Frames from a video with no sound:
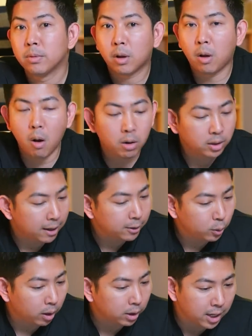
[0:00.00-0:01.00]
กล้องถ่ายสด
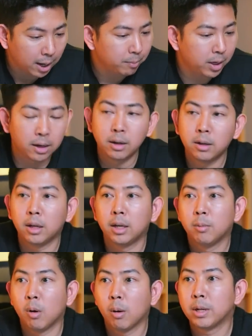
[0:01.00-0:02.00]
ก็จับเห็นเลย ผ
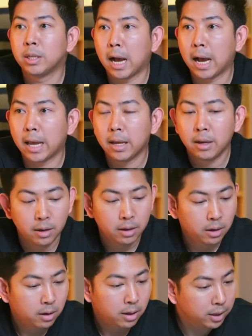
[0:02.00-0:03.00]
มก็บรรยาย
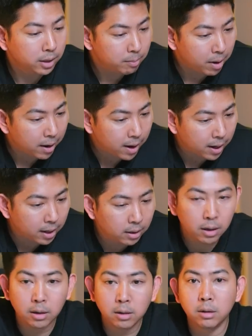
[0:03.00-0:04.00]
นักเตะใหม่ของการท่าเรือ
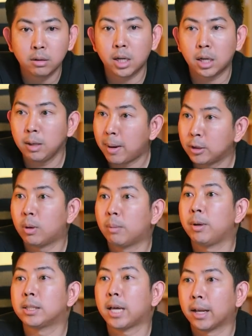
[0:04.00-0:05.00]
ก็คือเชียร์ที่พัสสุวรรณเพ
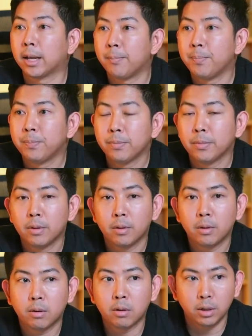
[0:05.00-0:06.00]
ศัตครับ
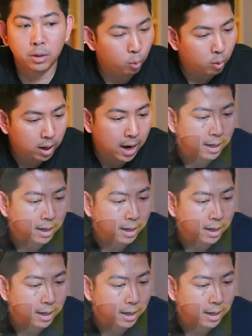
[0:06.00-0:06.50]
ก็จะอยู่กับการท่า